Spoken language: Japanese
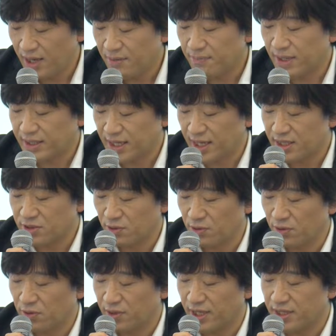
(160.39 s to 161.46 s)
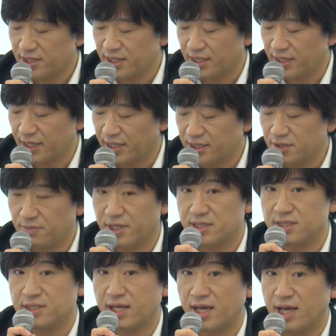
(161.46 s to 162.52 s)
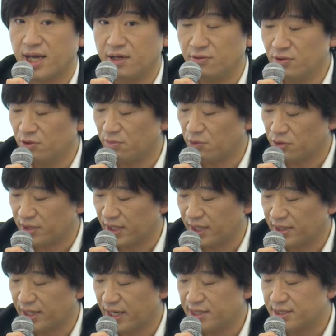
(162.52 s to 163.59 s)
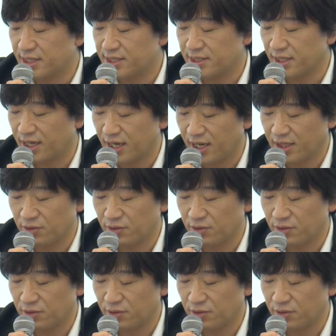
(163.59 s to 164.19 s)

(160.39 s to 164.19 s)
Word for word: また、商標権者になりすました悪意を持った第三者が